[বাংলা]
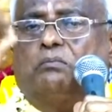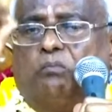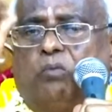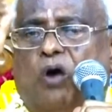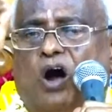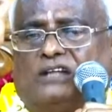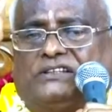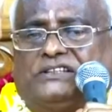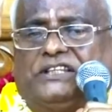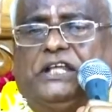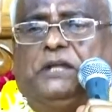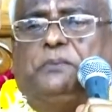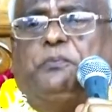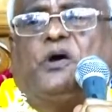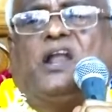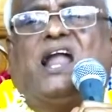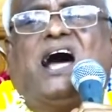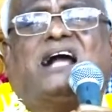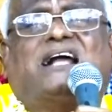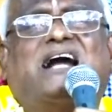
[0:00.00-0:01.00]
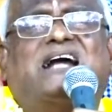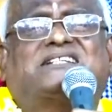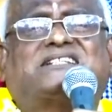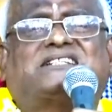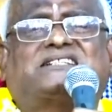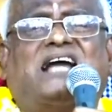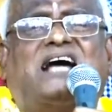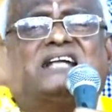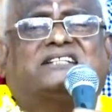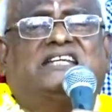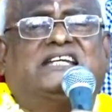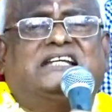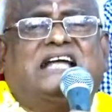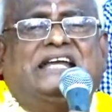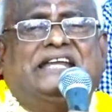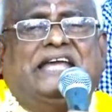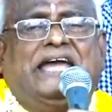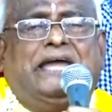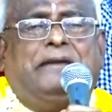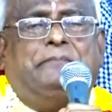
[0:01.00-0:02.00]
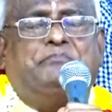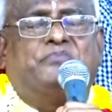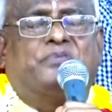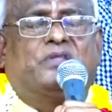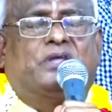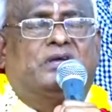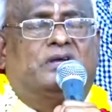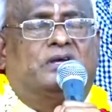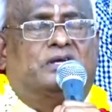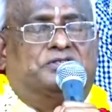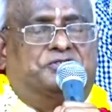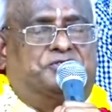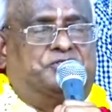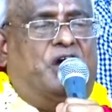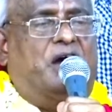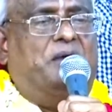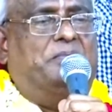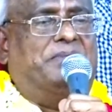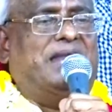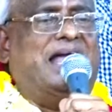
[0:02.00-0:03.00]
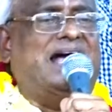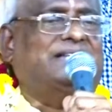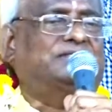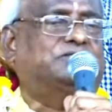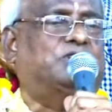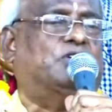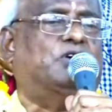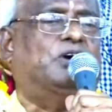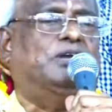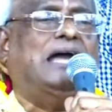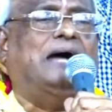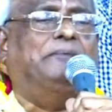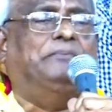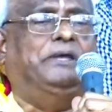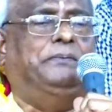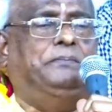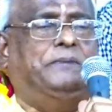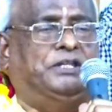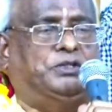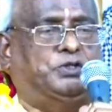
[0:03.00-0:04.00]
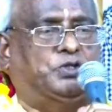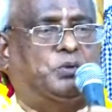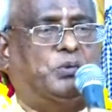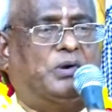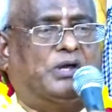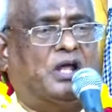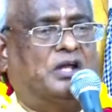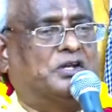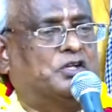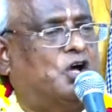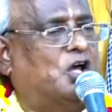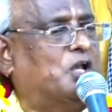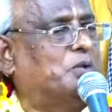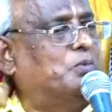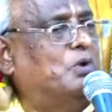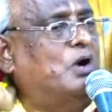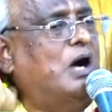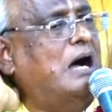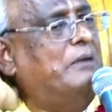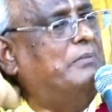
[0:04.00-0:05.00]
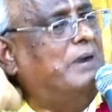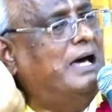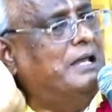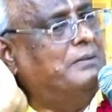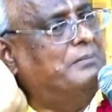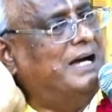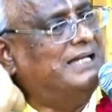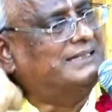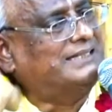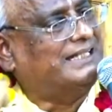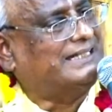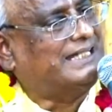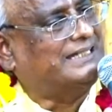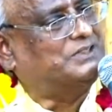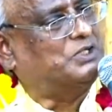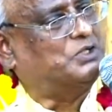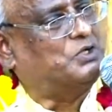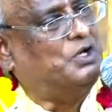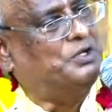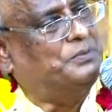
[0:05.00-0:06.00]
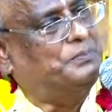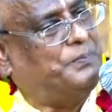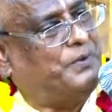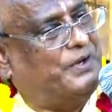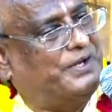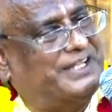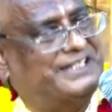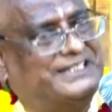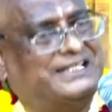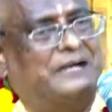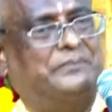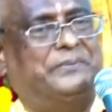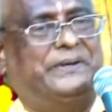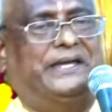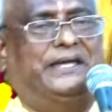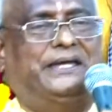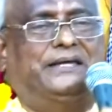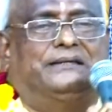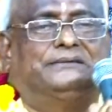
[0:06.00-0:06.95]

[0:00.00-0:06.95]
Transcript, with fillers: ভক্তির পরাকাশটা সেখানে যমরাজ যখন আমি মৃত্যুবরণ করব আমার মাথাটা যখন পরে যাবে